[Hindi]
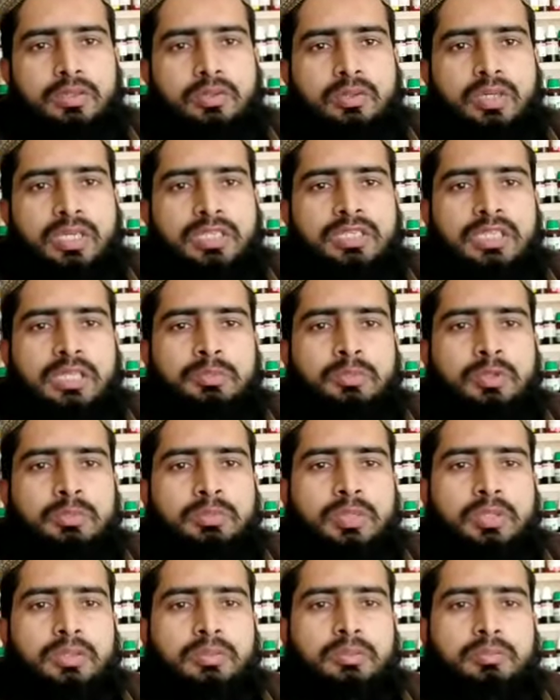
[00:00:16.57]
तो आज आपको
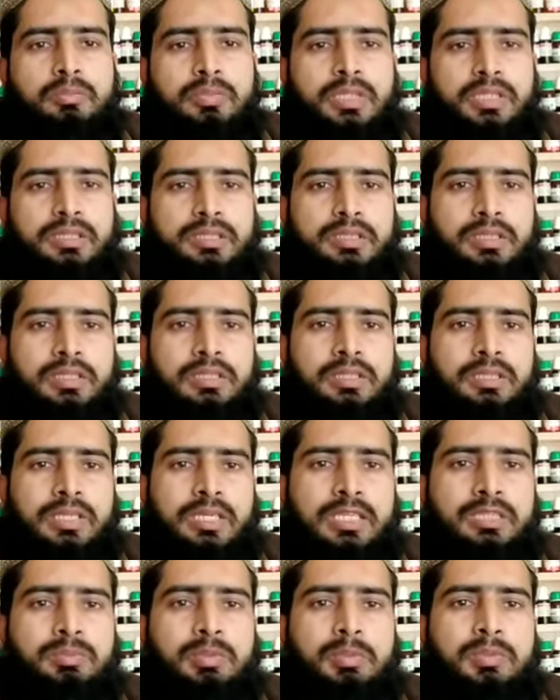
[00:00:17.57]
मैं बेहतरीन
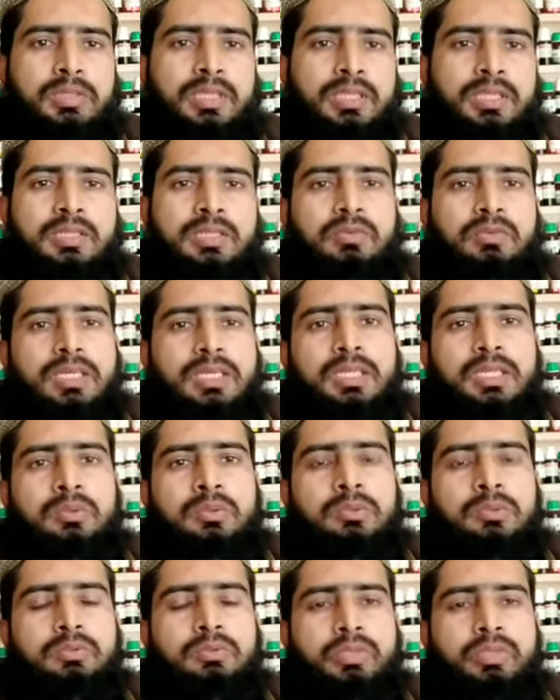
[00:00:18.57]
इलाज भी बताने वाला
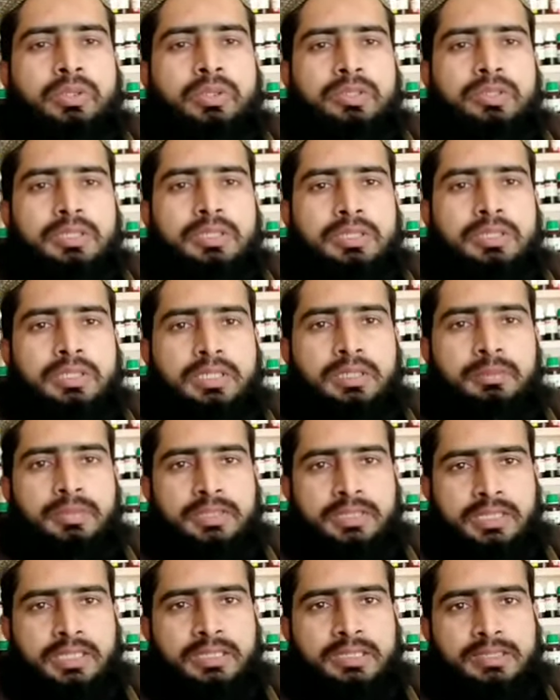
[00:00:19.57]
हूं तो वीडियो की डिटेल
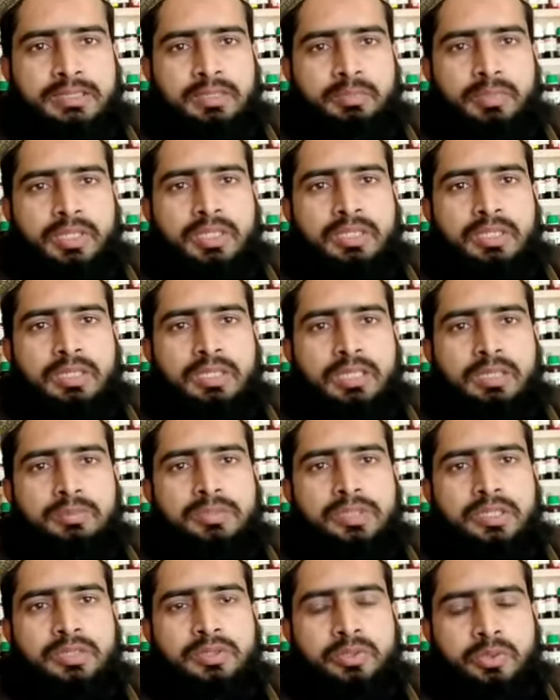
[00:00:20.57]
में जाने से पहले
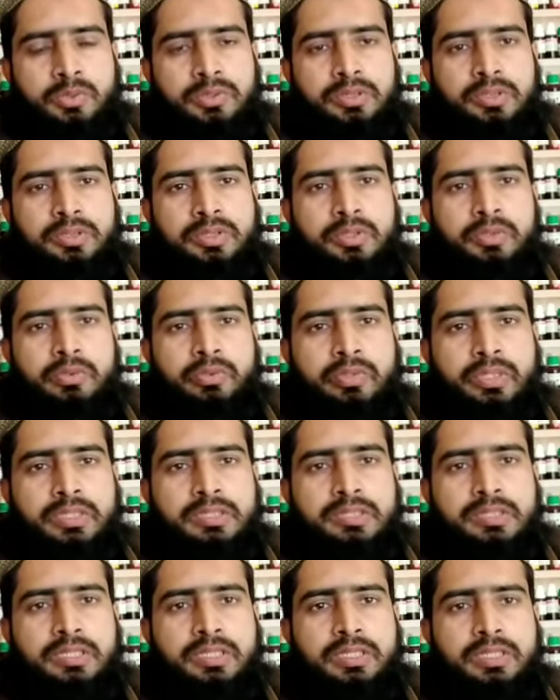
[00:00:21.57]
आपसे एक छोटी सी
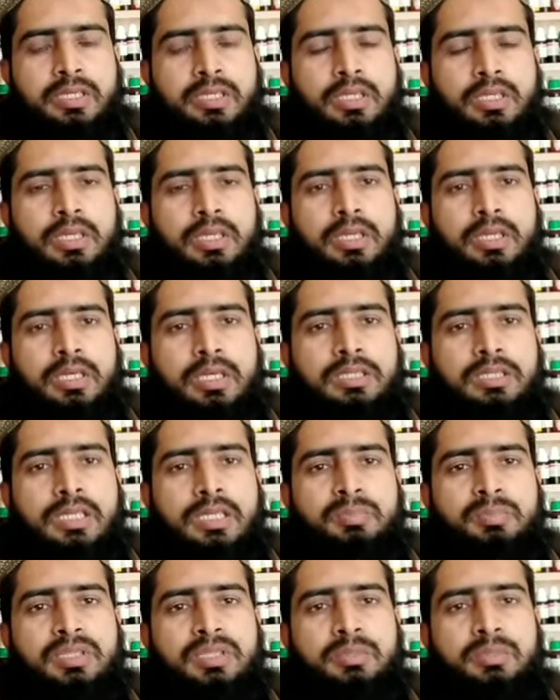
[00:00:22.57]
रिक्वेस्ट है अगर
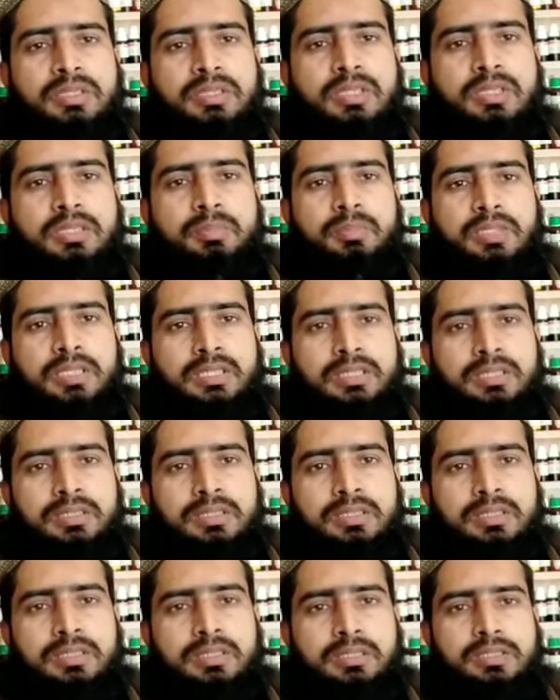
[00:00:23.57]
आपने अभी तक मेरे
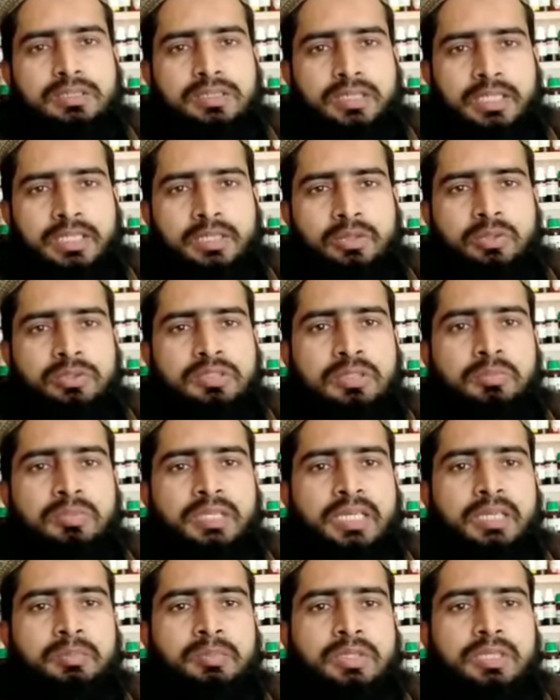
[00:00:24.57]
इस चैनल को
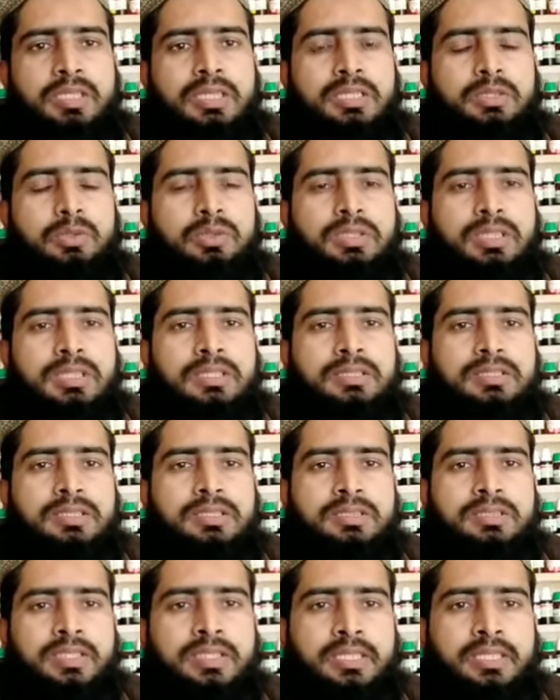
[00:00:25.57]
सब्सक्राइब नहीं किया तो जल्दी
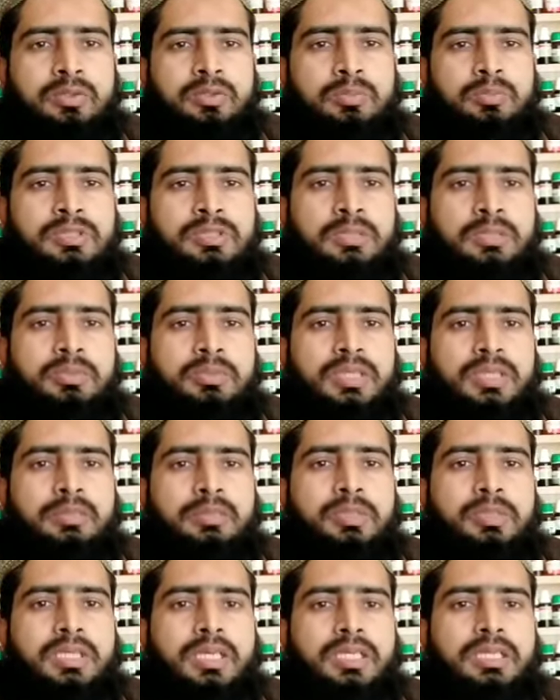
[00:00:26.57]
से इस चैनल को भी
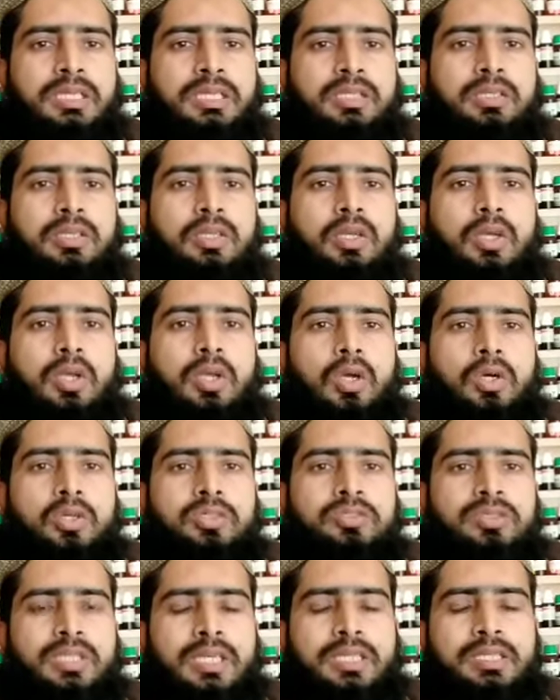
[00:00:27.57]
सब्सक्राइब कर लें
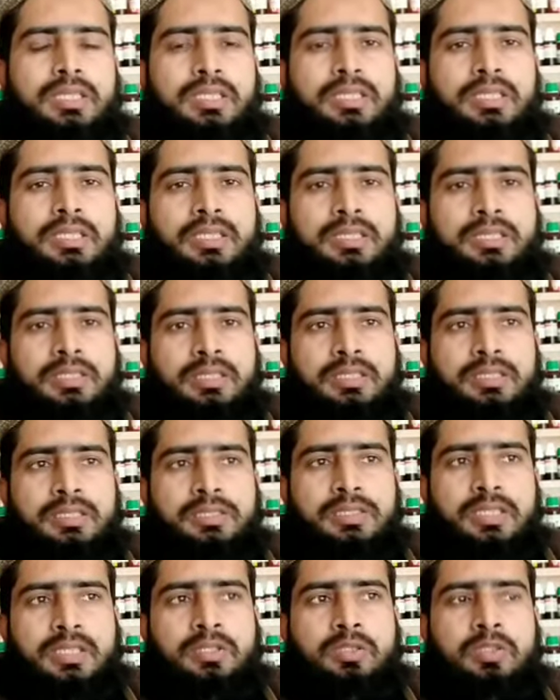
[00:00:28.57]
और साथ लगी घंटे के
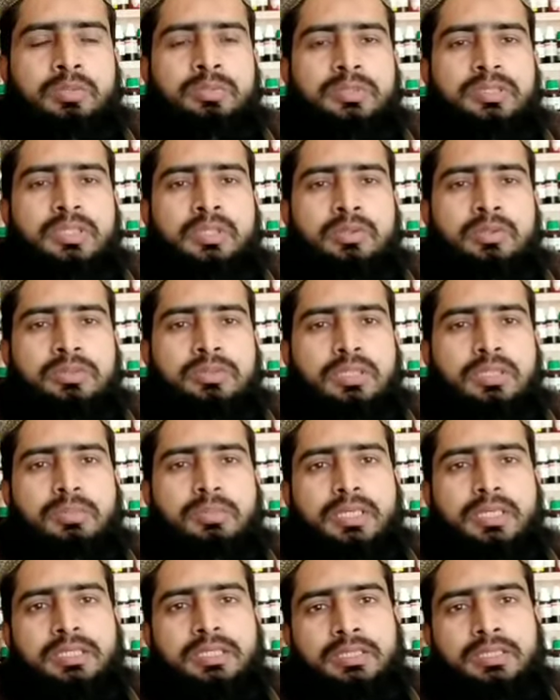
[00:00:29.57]
निशान को भी ज़रूर
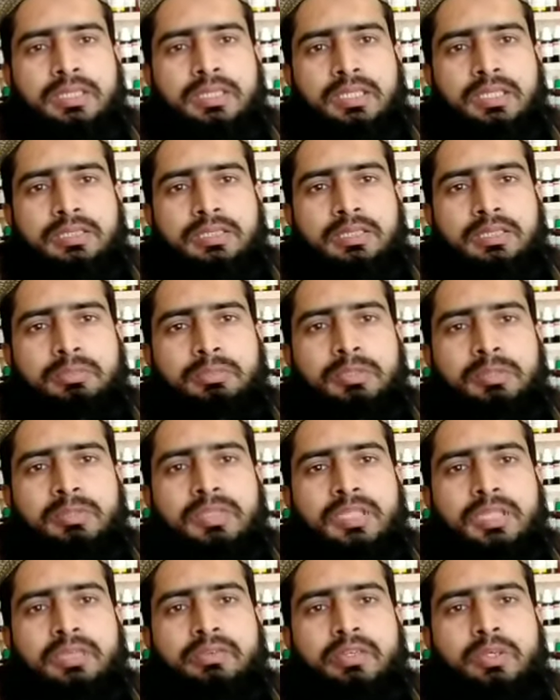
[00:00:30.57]
दबा दें ताकि जब भी
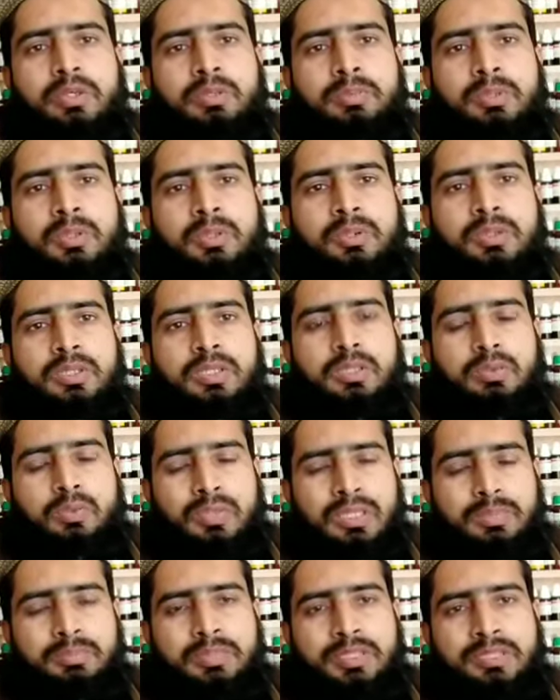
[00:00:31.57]
मैं नई वीडियो अपलोड
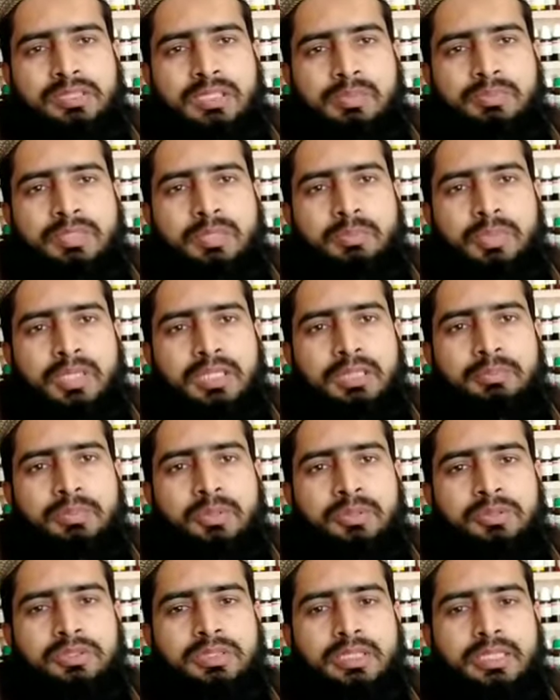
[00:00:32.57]
करूँ आप तक सबसे पहले
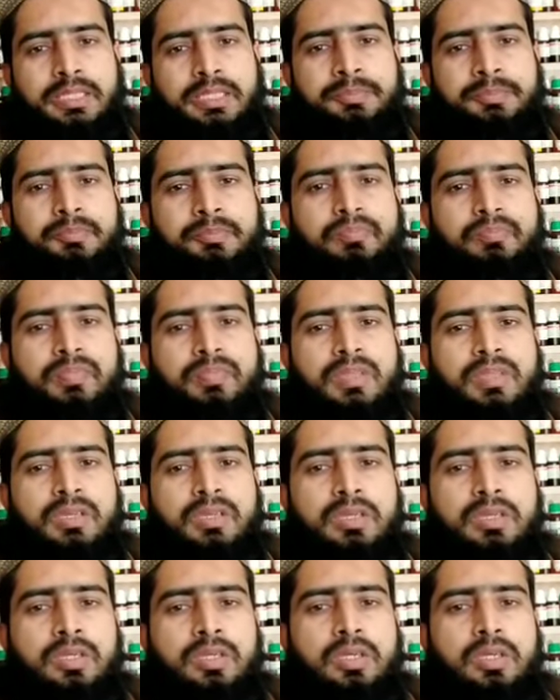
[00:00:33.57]
पहुँच जाए
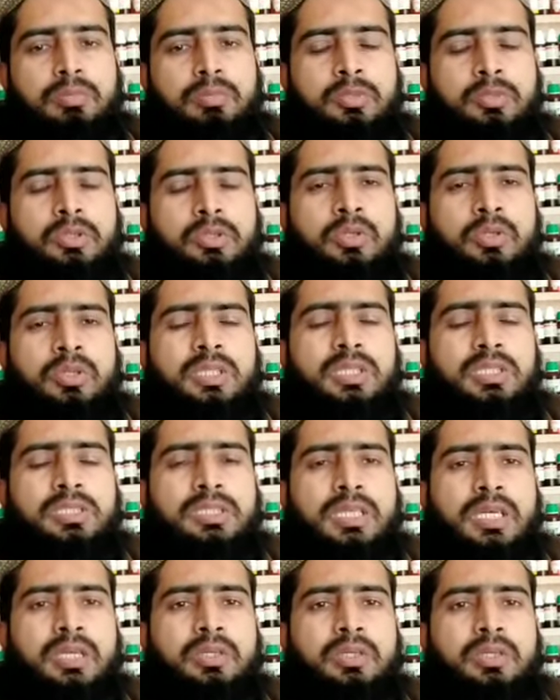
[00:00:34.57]
मुर्गों की
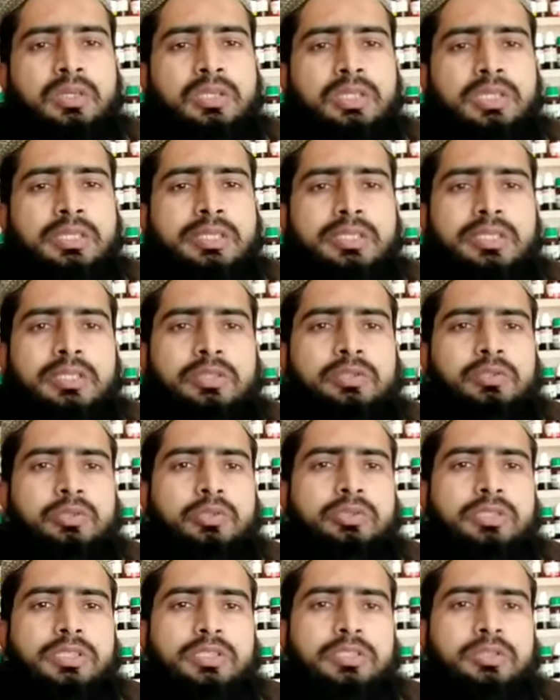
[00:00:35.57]
टांगों की
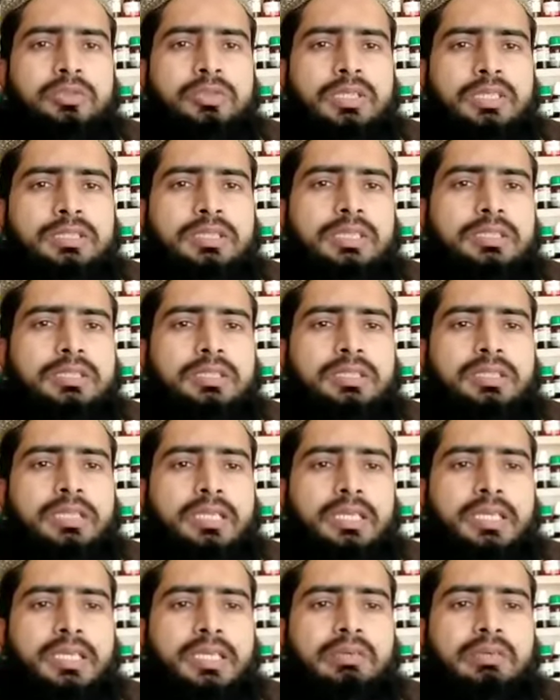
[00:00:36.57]
सोजिश जो आ जाती
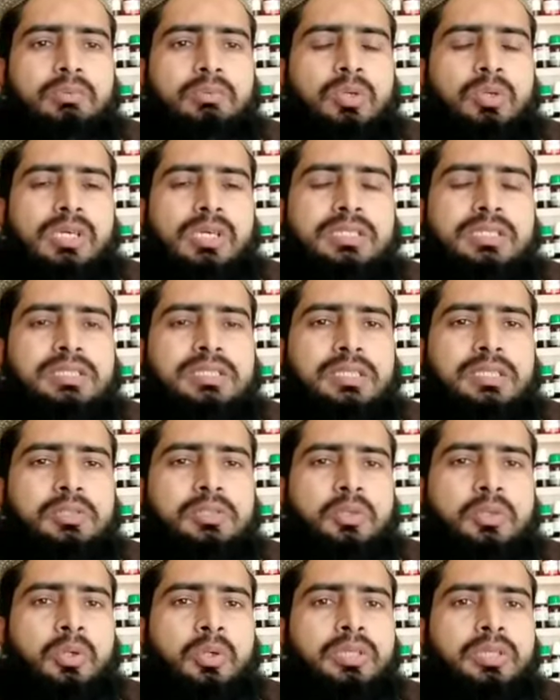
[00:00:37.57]
है वो अक्सर
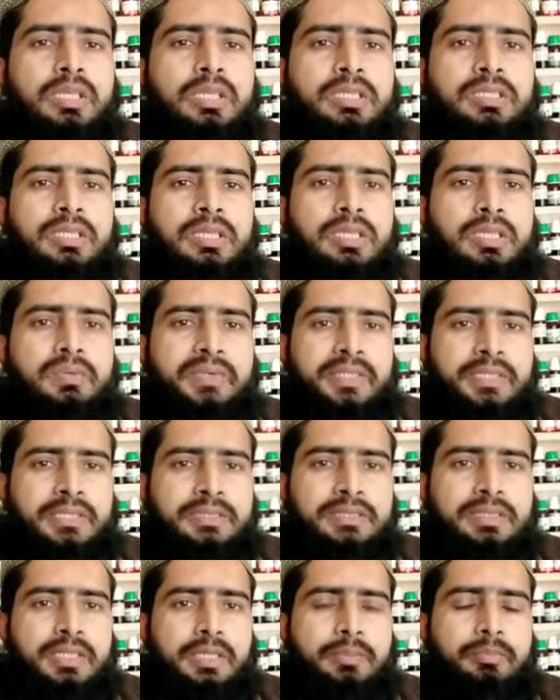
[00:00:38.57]
चोट लगने की
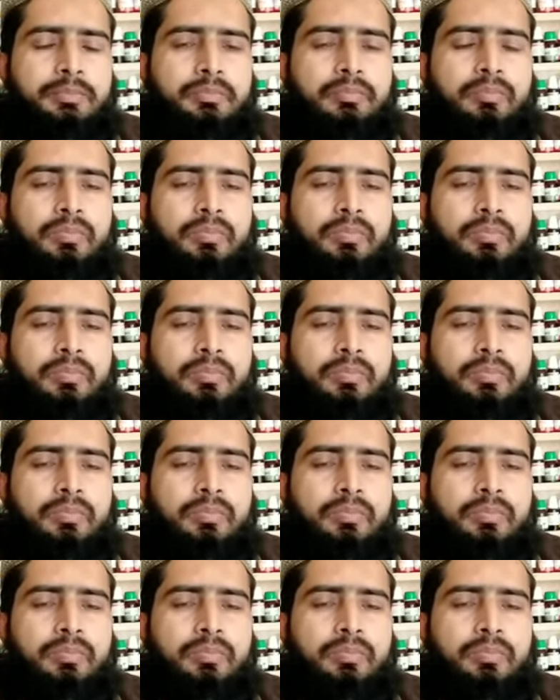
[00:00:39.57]
वजह से